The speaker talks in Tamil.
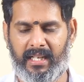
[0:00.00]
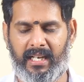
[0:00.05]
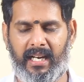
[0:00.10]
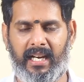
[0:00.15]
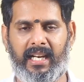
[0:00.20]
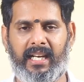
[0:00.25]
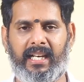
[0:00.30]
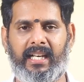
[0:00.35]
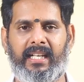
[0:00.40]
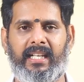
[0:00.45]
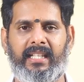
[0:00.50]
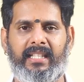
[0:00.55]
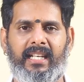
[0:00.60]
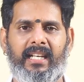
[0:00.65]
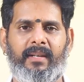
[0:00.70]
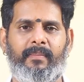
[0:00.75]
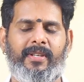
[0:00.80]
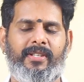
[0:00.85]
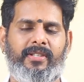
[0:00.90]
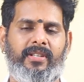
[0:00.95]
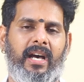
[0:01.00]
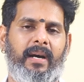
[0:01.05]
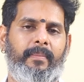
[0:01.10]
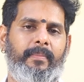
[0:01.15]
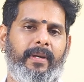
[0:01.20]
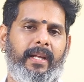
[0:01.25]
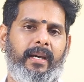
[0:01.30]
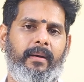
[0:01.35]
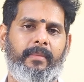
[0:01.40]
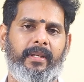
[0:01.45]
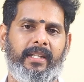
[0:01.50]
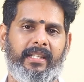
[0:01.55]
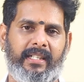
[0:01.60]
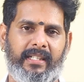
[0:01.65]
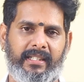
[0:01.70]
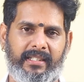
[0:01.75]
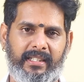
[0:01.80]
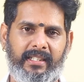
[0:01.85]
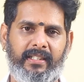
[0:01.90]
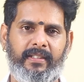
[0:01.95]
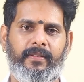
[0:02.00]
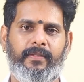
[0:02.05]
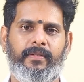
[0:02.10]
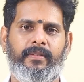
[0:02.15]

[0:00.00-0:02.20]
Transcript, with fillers: காலகட்டத்தில் நம்ம சாப்பிடாமல் இருக்கிறது